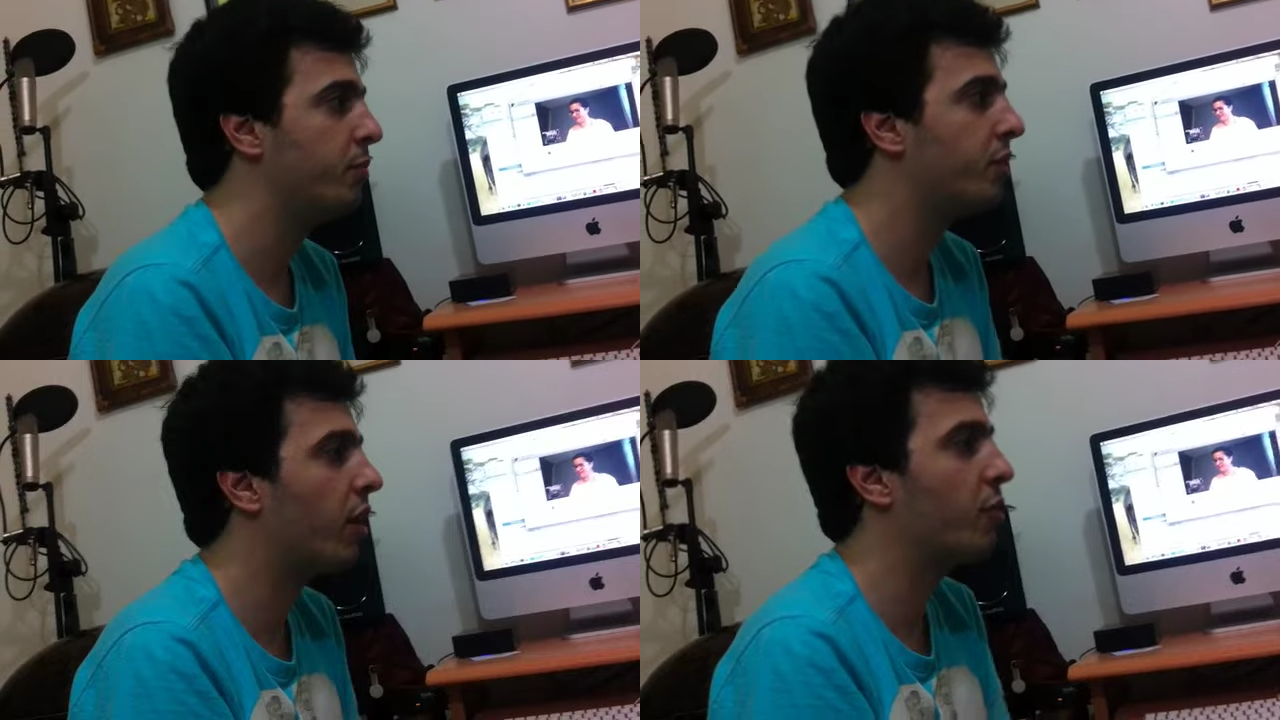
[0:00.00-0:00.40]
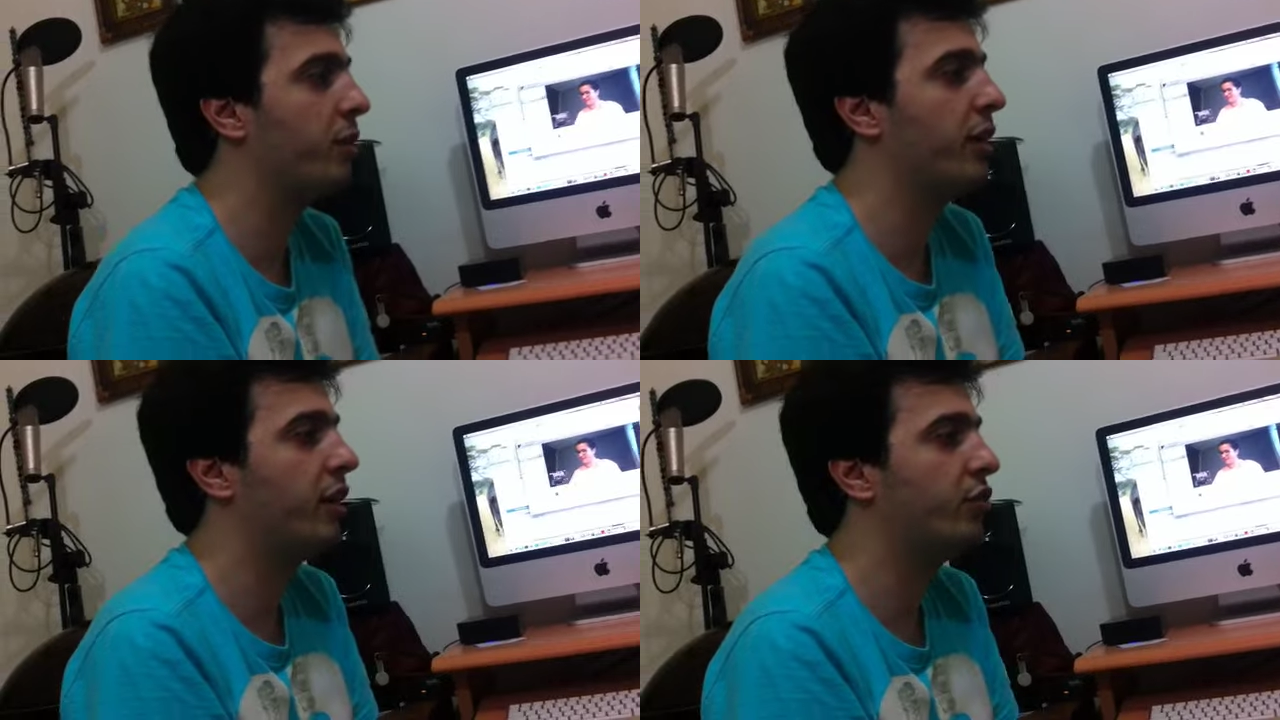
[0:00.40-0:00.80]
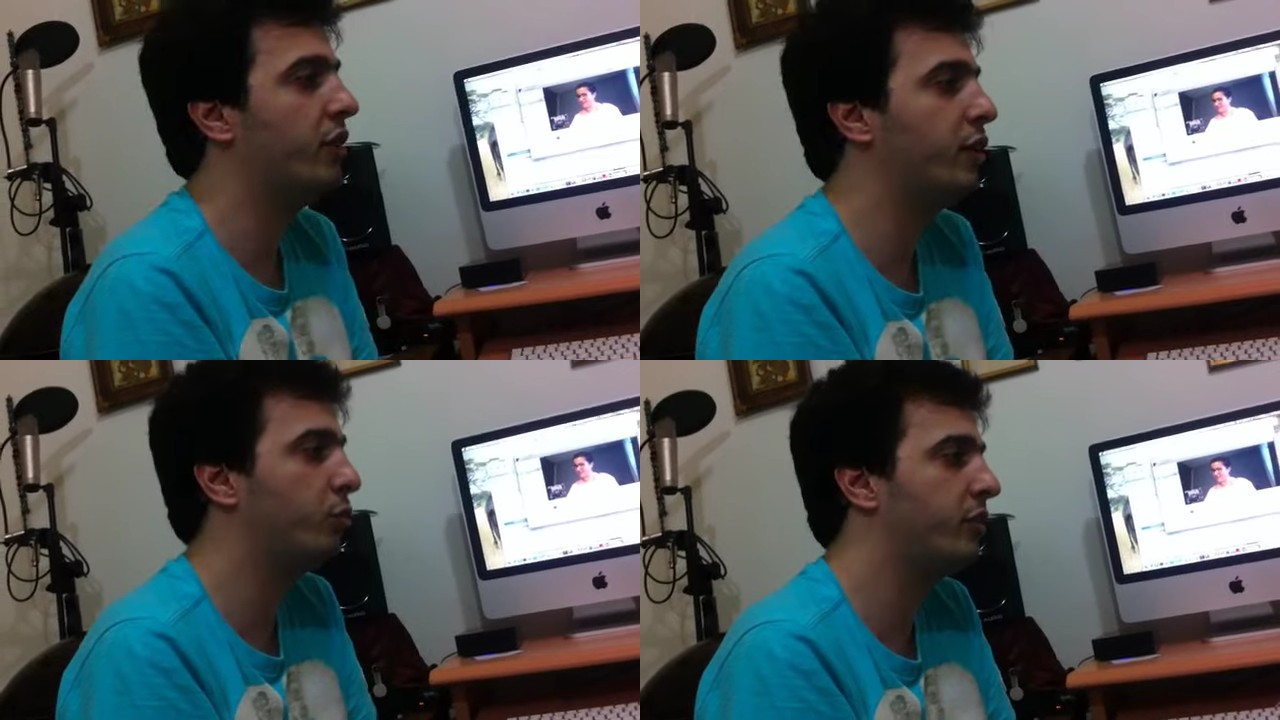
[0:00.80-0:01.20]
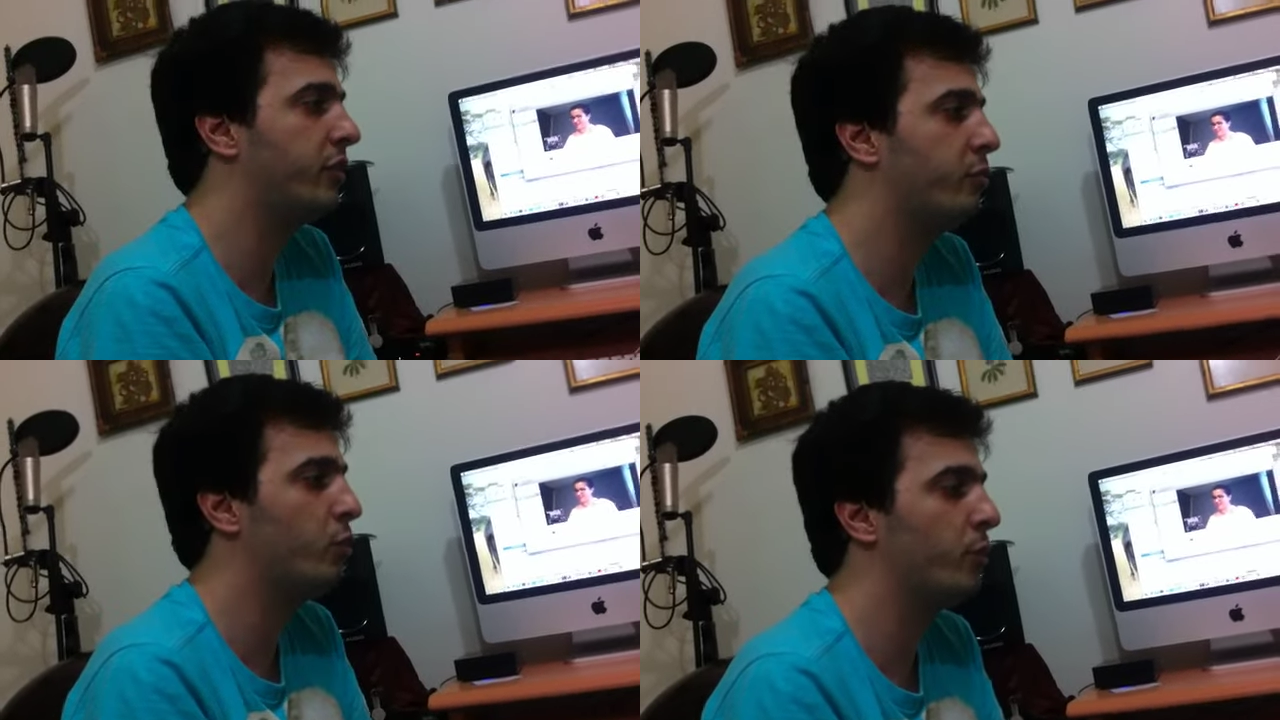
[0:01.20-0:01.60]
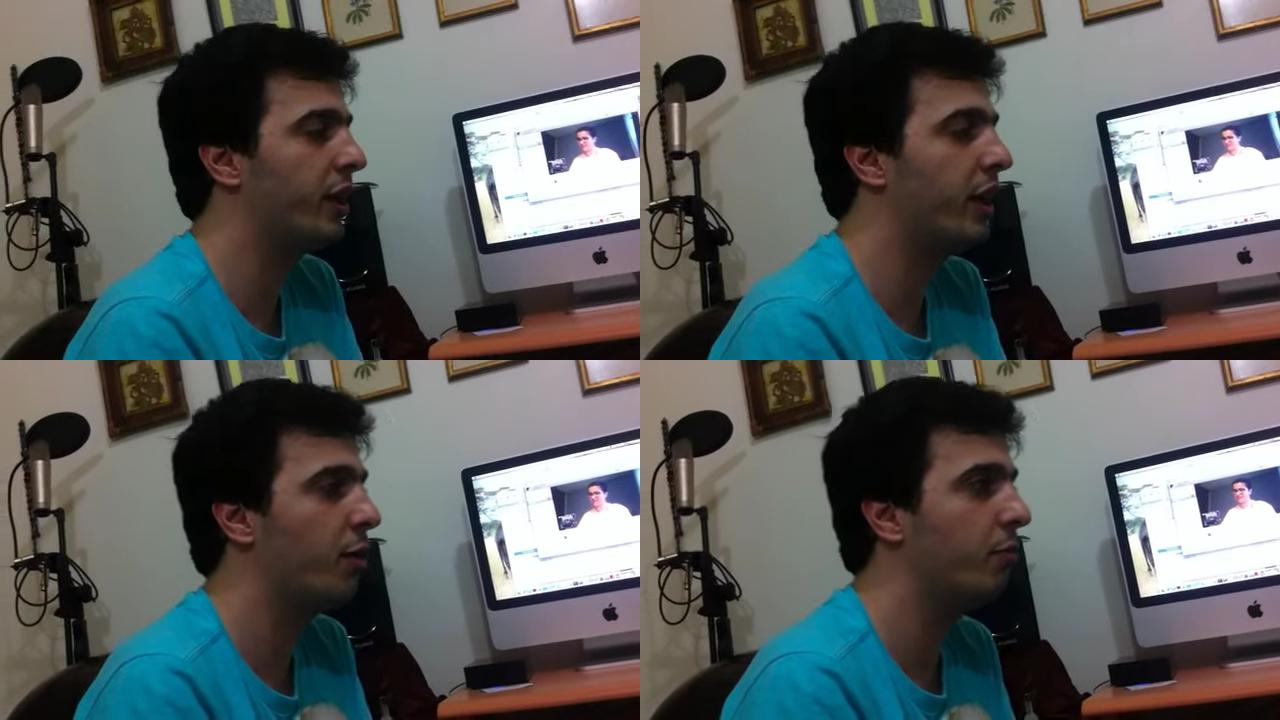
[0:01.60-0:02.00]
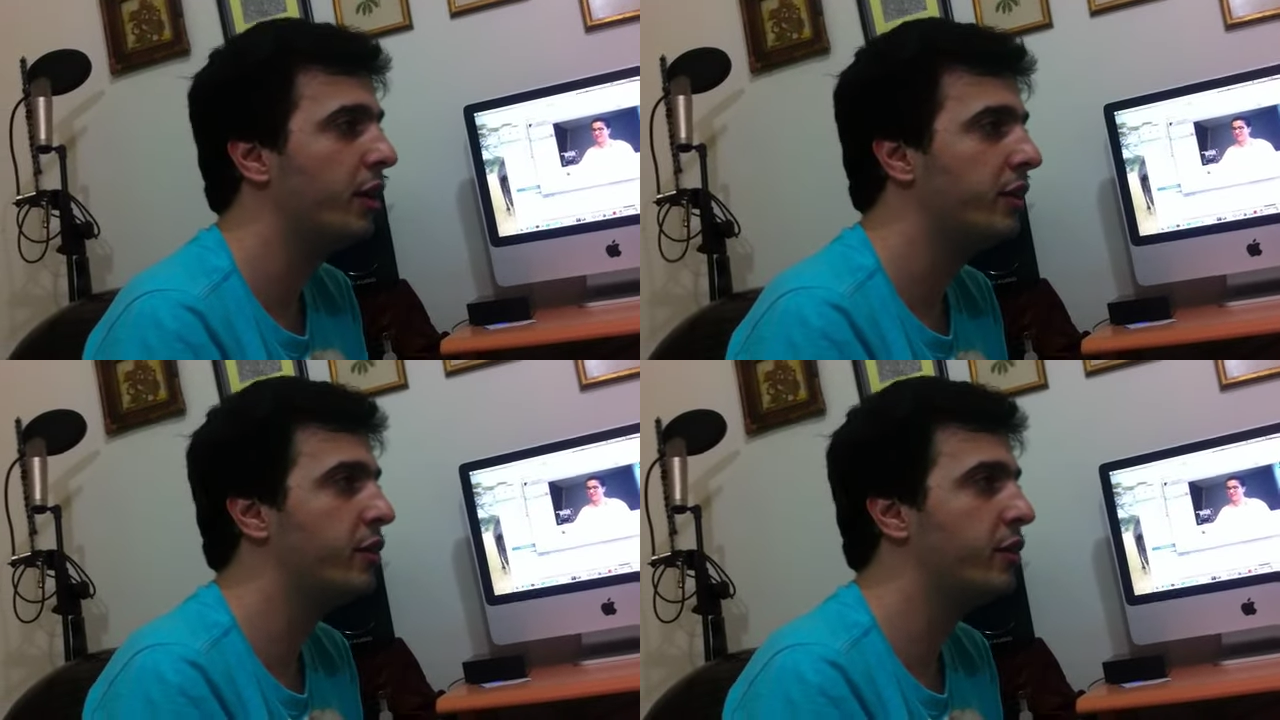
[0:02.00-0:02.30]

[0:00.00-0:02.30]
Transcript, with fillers: بتغار من الناجحين وبتسميهم كلاب